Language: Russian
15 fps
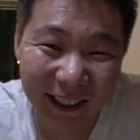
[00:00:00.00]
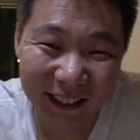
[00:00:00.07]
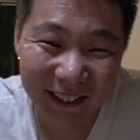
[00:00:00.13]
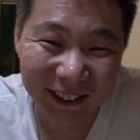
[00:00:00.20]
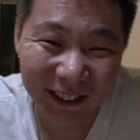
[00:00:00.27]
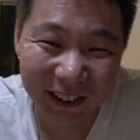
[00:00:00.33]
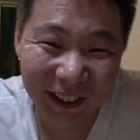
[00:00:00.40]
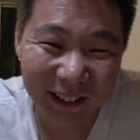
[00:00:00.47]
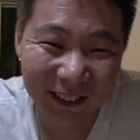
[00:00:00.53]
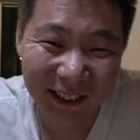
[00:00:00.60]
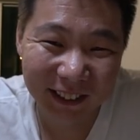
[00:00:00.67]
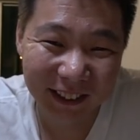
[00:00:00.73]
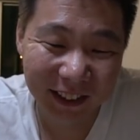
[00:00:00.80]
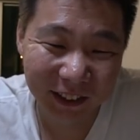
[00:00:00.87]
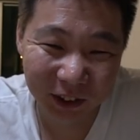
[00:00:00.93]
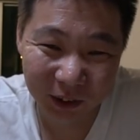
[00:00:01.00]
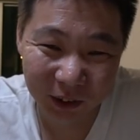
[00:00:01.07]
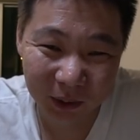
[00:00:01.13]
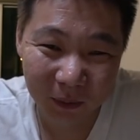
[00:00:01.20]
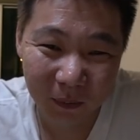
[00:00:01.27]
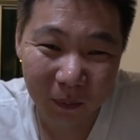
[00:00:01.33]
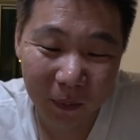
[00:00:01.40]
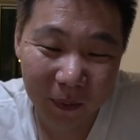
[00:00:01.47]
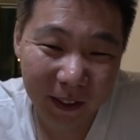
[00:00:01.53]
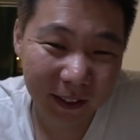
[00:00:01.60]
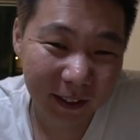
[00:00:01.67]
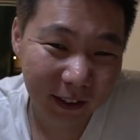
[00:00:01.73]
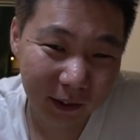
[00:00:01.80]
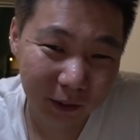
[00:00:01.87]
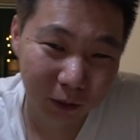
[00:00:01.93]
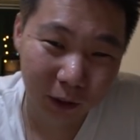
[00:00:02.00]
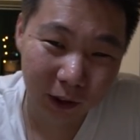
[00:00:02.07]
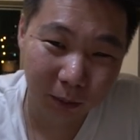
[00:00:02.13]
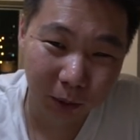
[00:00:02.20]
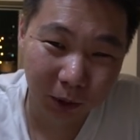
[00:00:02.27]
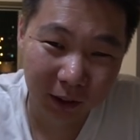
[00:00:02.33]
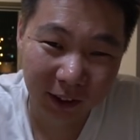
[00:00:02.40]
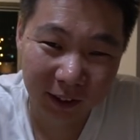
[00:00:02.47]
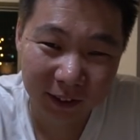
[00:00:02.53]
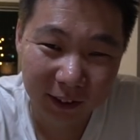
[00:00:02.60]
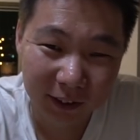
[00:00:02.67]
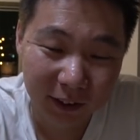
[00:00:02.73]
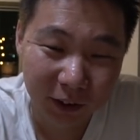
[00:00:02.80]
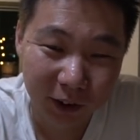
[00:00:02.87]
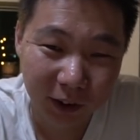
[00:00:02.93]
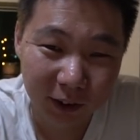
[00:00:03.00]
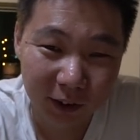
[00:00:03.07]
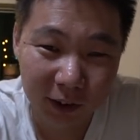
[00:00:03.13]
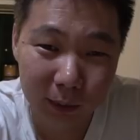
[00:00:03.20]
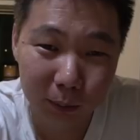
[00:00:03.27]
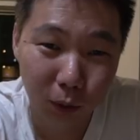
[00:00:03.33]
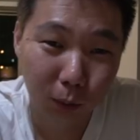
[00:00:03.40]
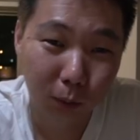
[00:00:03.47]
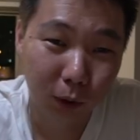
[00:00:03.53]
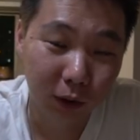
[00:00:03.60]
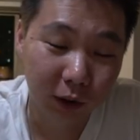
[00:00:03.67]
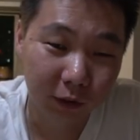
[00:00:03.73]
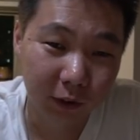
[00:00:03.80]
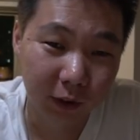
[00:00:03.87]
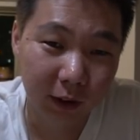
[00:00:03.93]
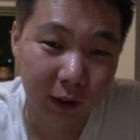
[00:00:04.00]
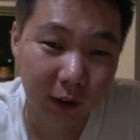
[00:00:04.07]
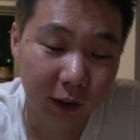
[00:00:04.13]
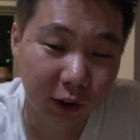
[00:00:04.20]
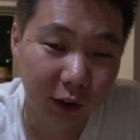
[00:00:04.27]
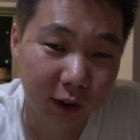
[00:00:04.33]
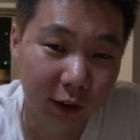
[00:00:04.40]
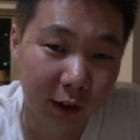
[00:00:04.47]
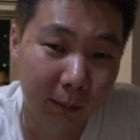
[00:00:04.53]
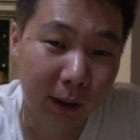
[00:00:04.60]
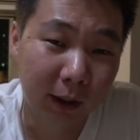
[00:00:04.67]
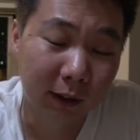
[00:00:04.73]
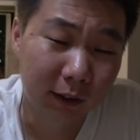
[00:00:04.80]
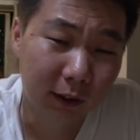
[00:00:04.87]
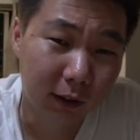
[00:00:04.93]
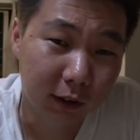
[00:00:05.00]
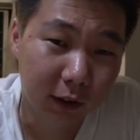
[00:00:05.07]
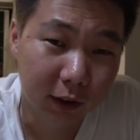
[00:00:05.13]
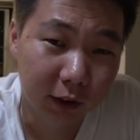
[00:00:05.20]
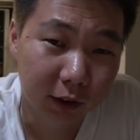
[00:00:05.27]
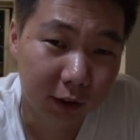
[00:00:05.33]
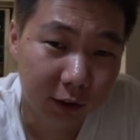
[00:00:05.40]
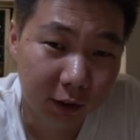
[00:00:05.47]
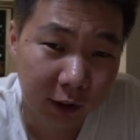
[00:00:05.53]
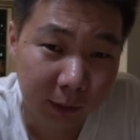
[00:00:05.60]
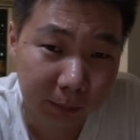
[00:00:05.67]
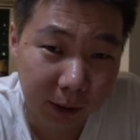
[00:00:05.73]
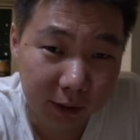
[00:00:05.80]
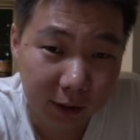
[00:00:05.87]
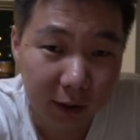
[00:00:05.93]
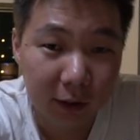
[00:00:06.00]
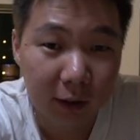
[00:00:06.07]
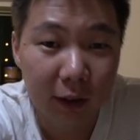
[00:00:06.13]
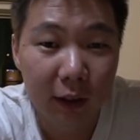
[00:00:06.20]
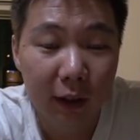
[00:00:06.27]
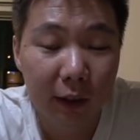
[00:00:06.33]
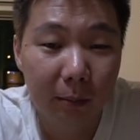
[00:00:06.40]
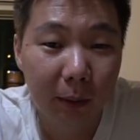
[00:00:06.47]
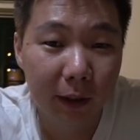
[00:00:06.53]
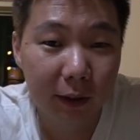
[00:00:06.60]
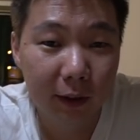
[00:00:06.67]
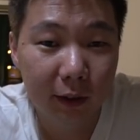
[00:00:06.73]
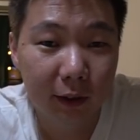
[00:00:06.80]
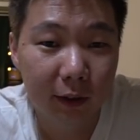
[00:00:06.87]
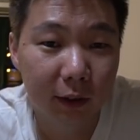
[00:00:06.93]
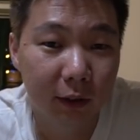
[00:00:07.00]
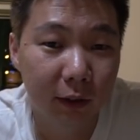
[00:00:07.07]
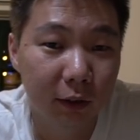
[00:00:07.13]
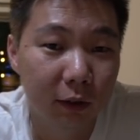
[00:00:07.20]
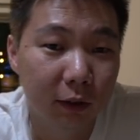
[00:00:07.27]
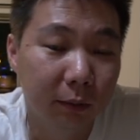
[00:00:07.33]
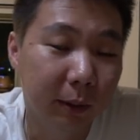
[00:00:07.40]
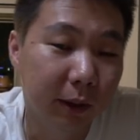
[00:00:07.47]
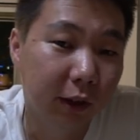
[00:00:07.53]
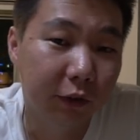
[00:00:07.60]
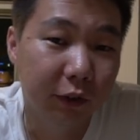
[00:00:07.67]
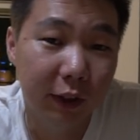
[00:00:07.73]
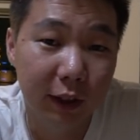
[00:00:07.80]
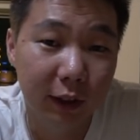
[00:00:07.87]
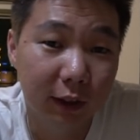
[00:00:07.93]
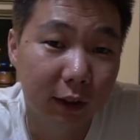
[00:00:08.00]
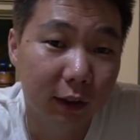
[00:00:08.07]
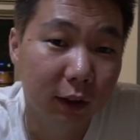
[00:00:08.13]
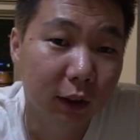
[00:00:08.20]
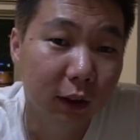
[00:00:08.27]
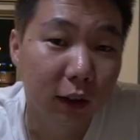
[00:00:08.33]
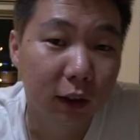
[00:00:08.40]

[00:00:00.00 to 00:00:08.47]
раз дешевле. Так что, если у вас будет транзит через Сингапур, просто выйдите через аэропорт, э, из аэропорта, пройдите метров 10,